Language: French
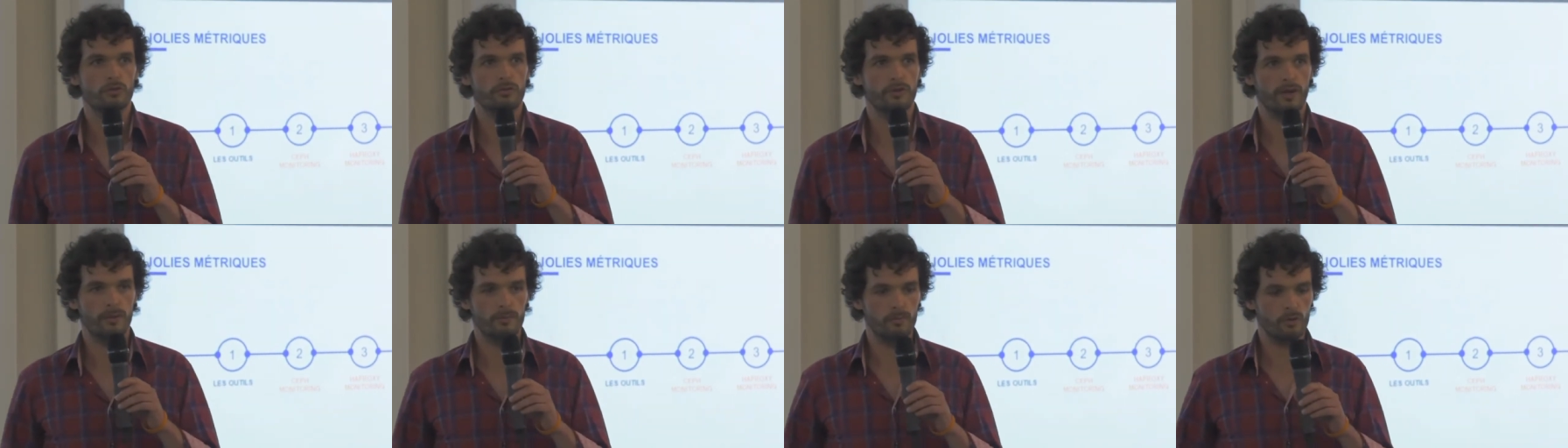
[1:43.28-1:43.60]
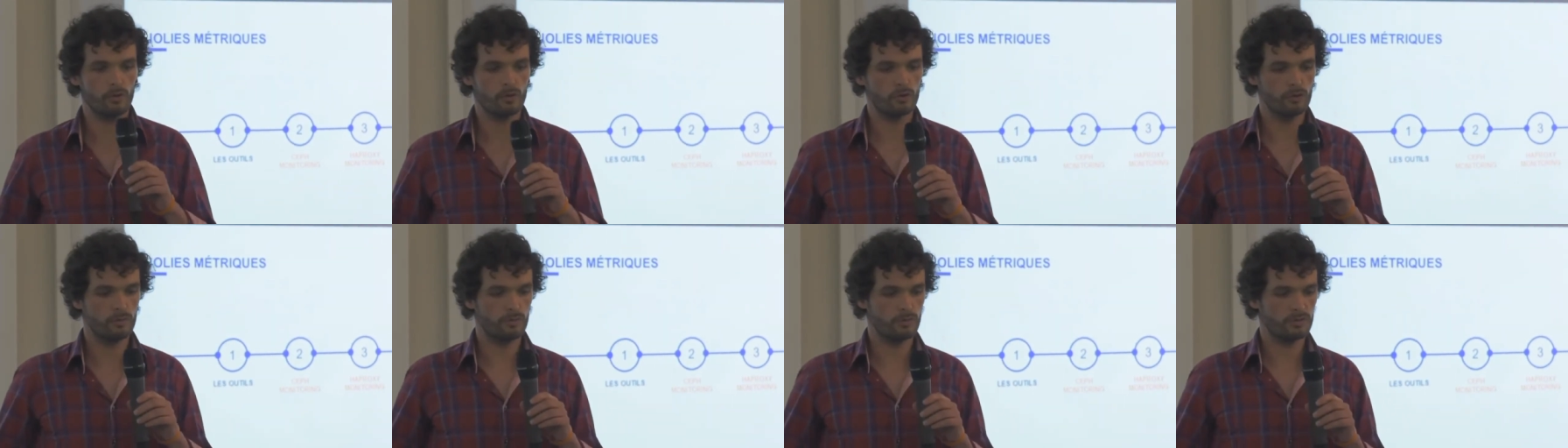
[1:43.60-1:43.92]

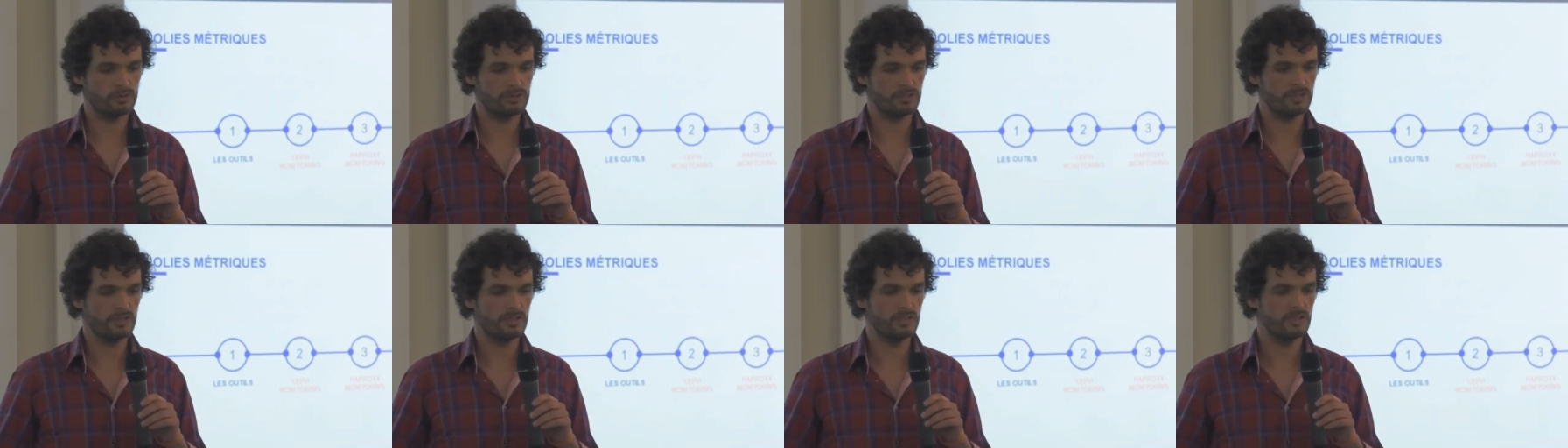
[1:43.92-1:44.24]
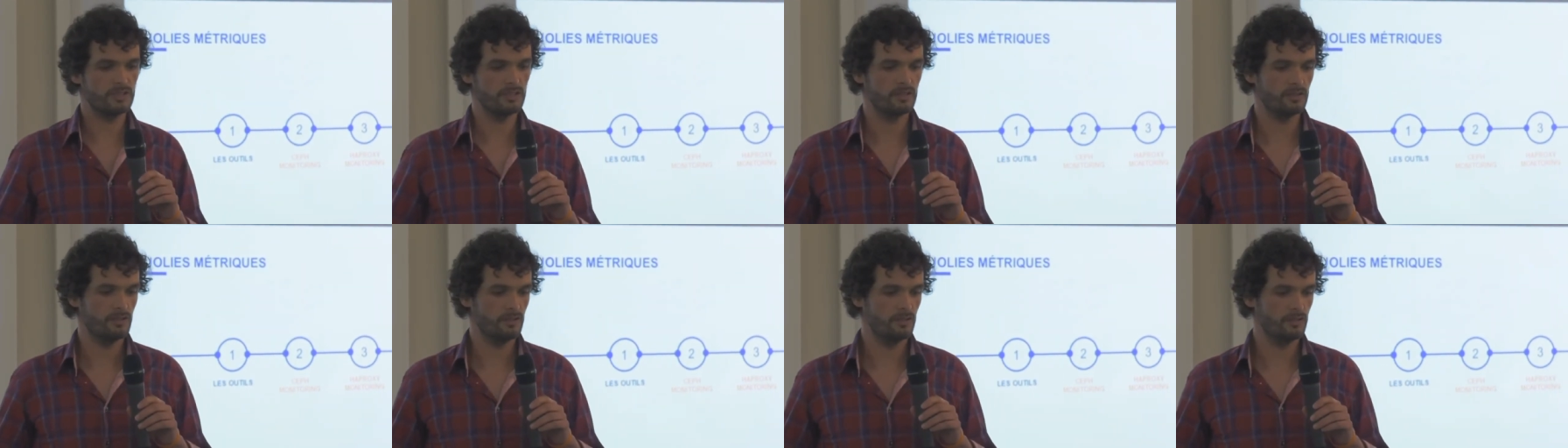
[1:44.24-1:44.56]
vraiment commencer
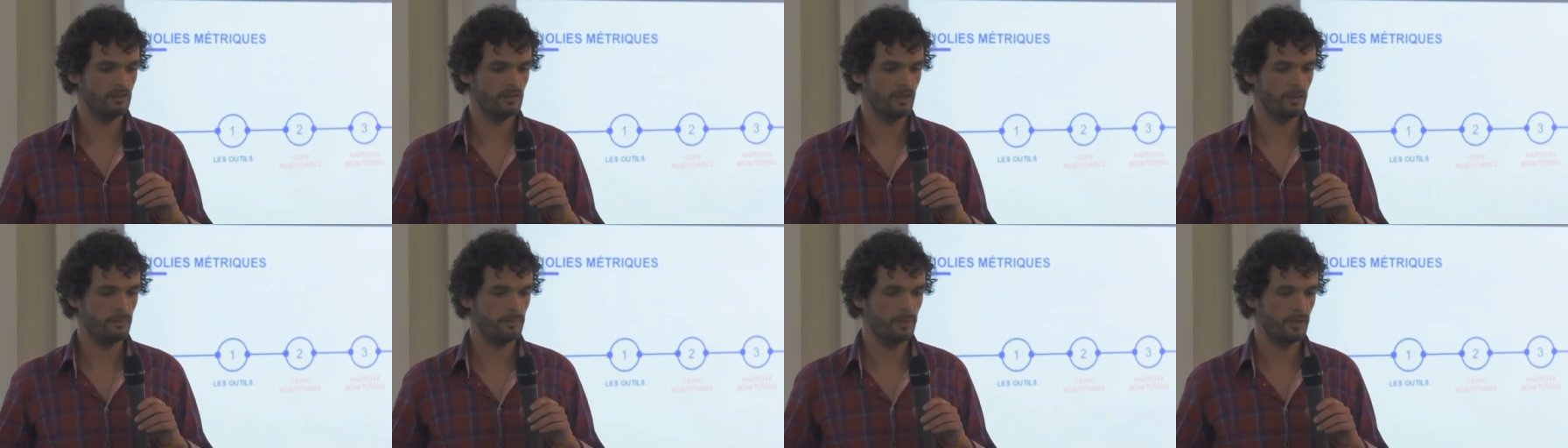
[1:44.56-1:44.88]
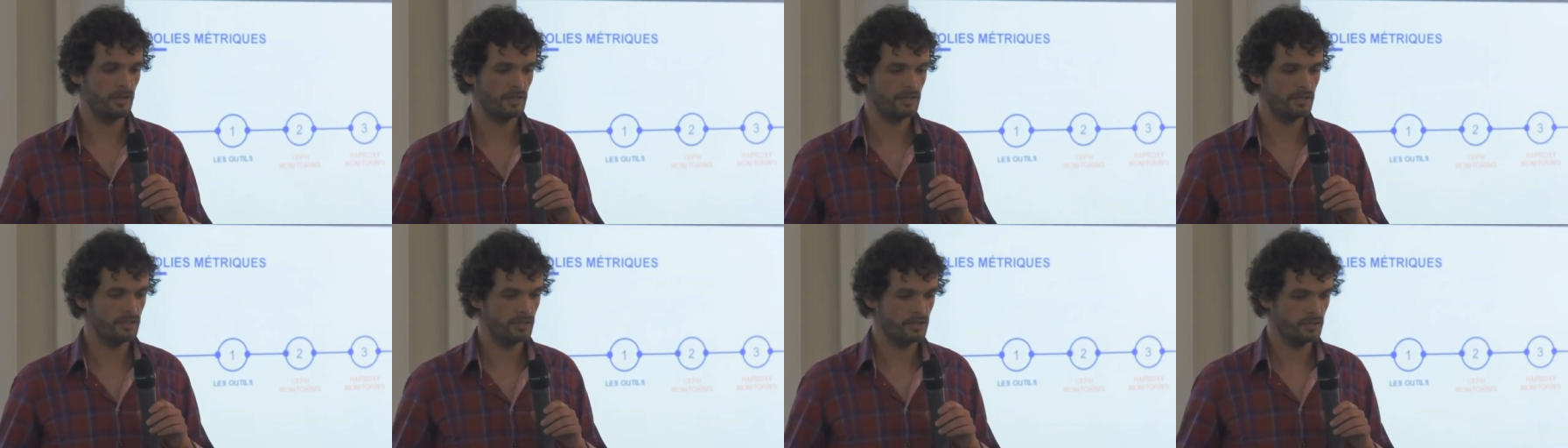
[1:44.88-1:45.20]
euh, à
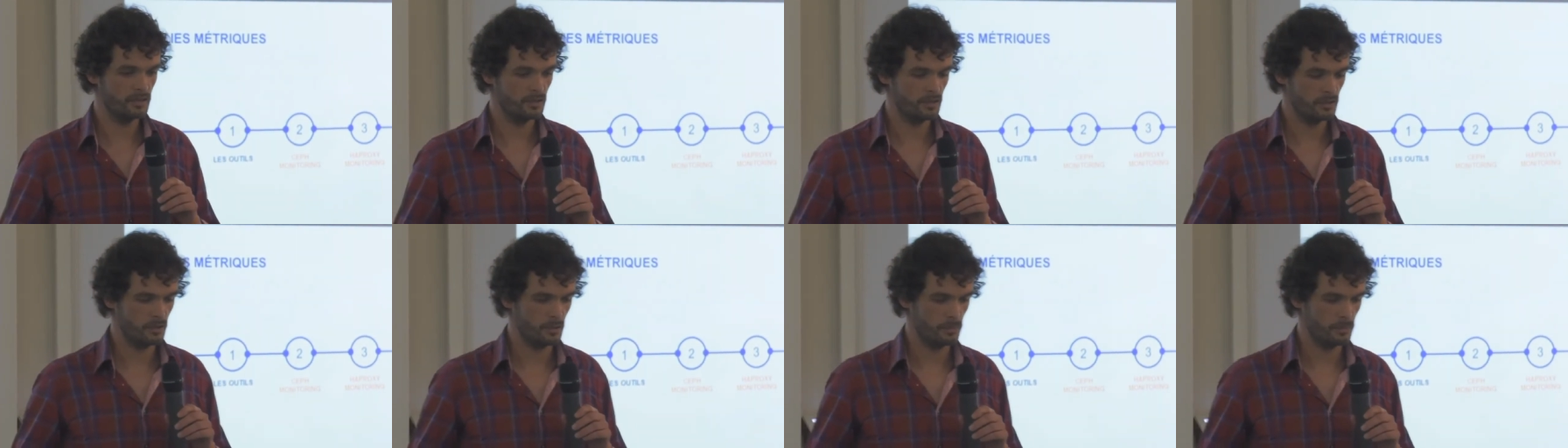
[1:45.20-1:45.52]
parler euh,